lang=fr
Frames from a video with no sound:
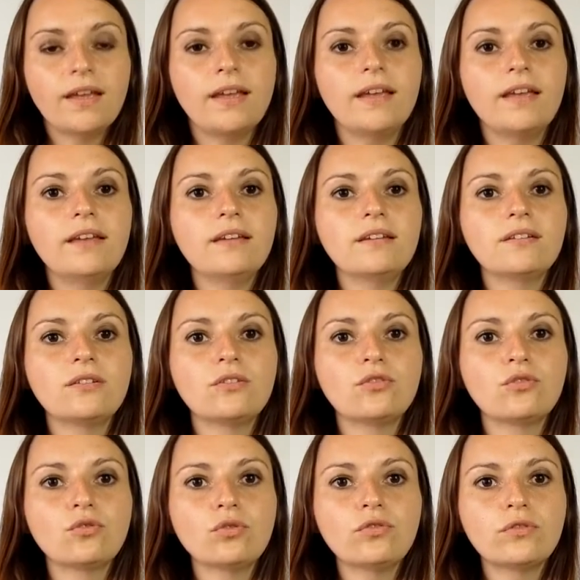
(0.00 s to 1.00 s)
Et
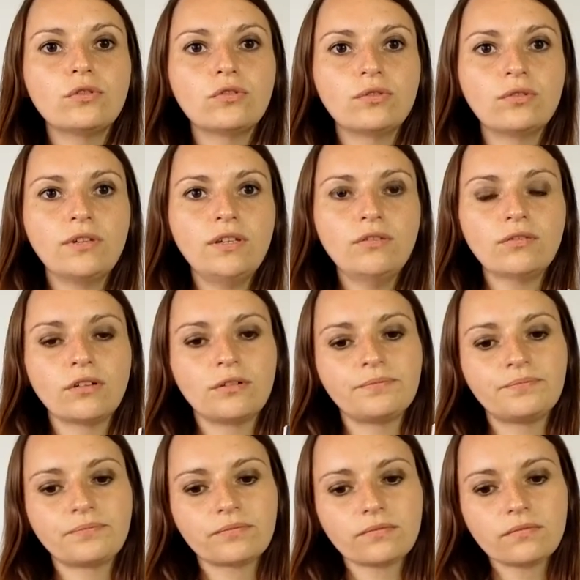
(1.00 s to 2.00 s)
je trouve que ce livre,
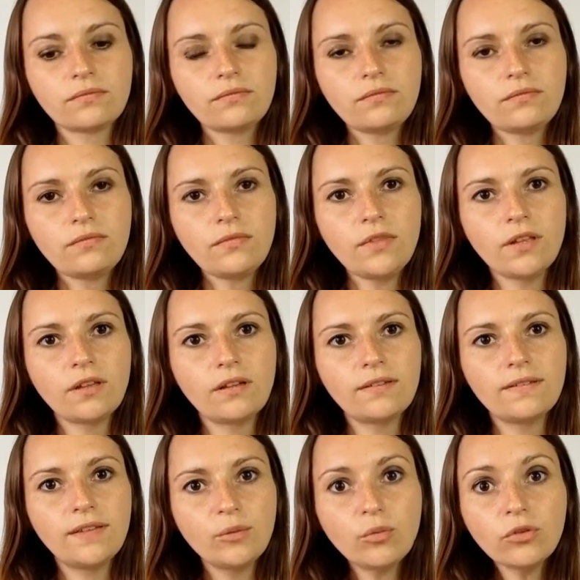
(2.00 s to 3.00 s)

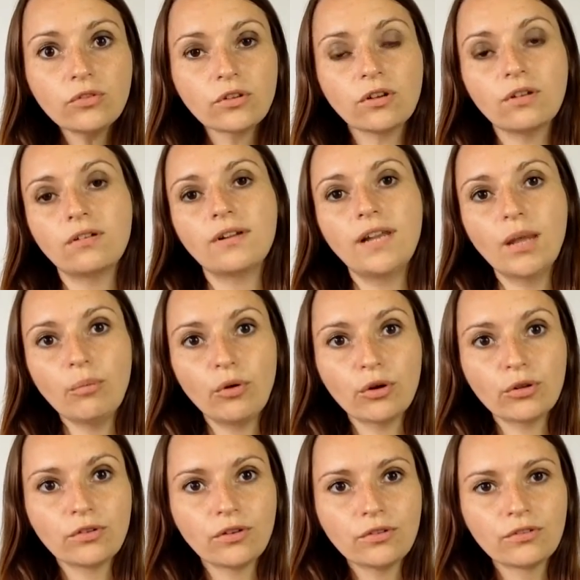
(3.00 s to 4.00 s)
démontre
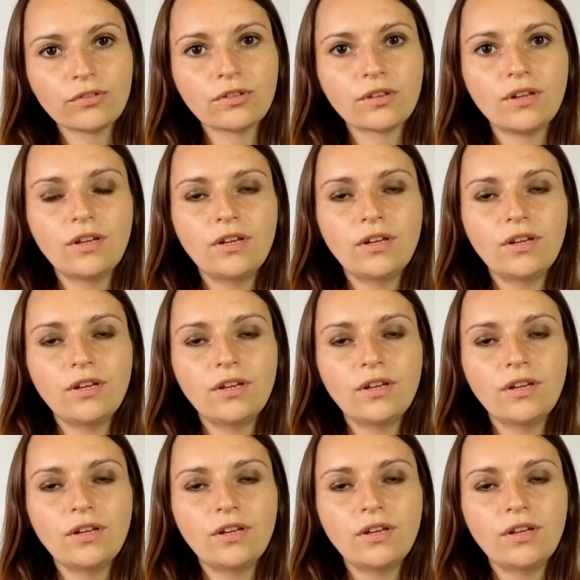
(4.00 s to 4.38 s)
l'importance